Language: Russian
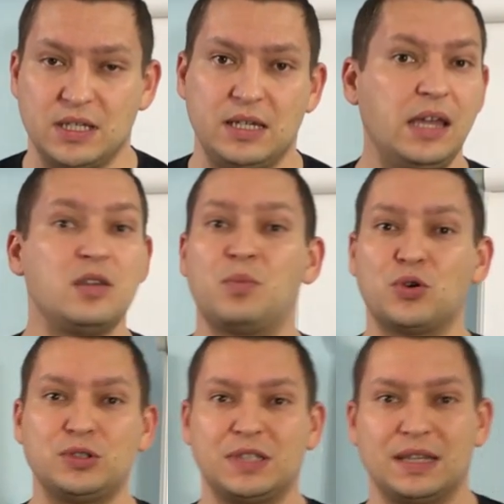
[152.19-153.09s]
И я не
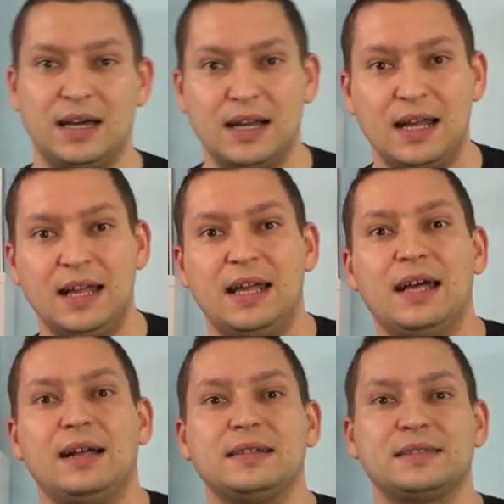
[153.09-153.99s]
просто так
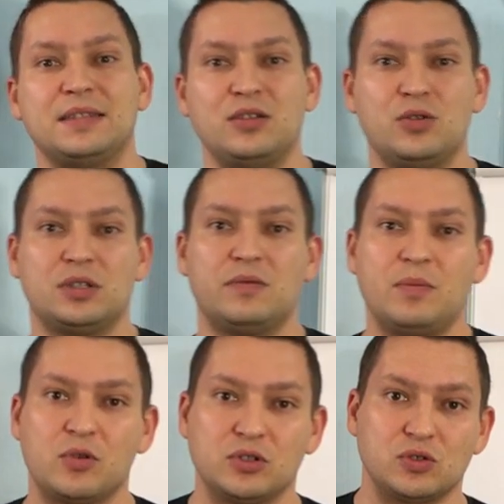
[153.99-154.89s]
э, задаю этот
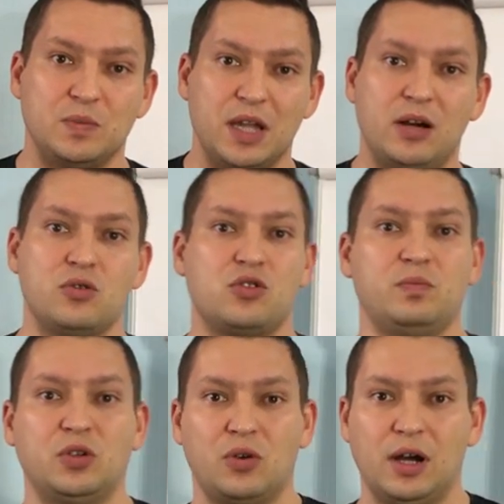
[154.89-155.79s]
вопрос. У меня очень
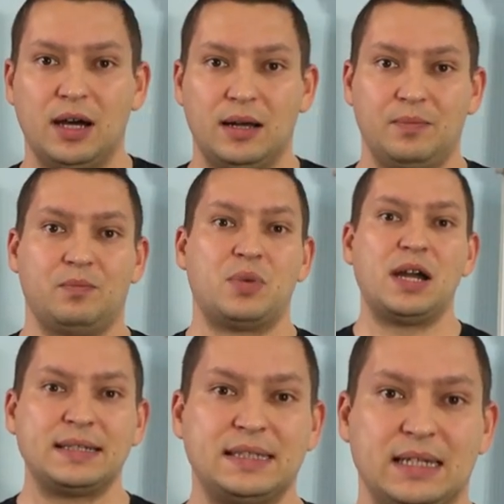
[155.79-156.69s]
много
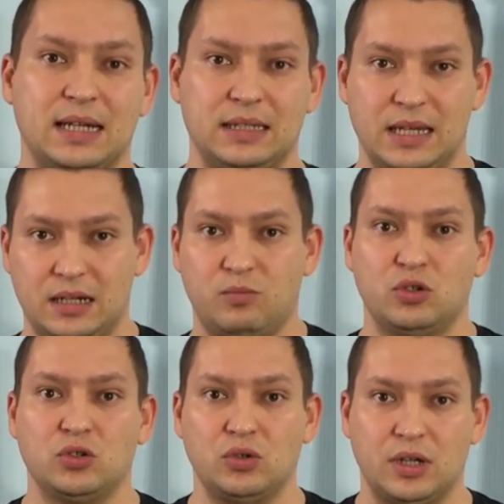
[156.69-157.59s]
практики, когда я
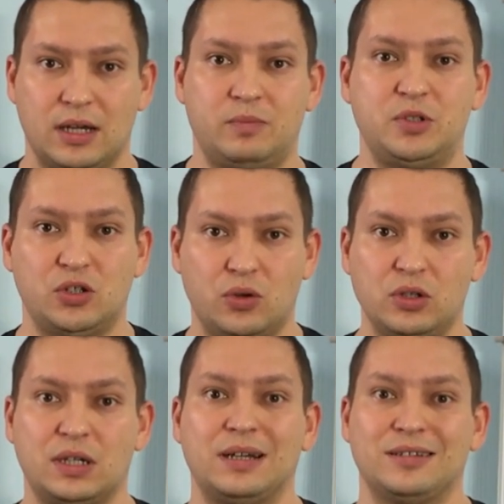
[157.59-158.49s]
работаю как
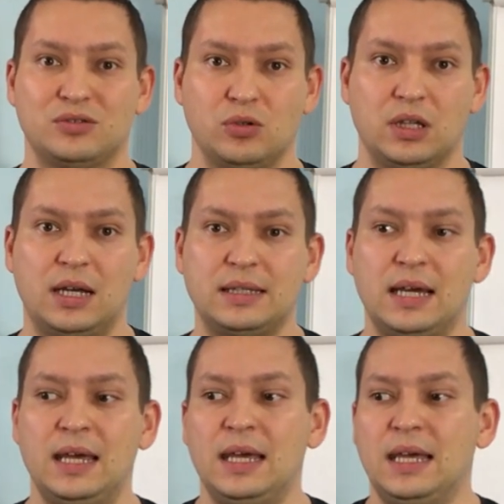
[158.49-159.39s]
психолог, как консультант
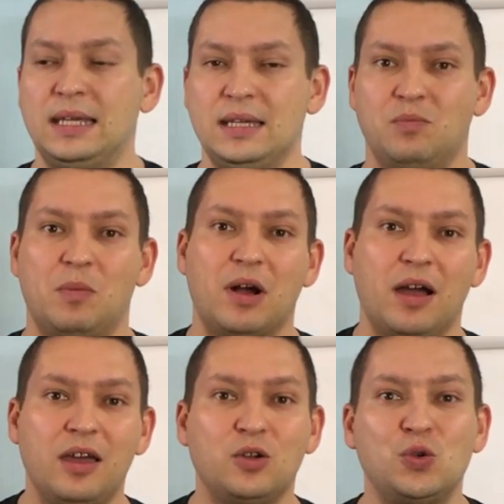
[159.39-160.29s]
и помогаю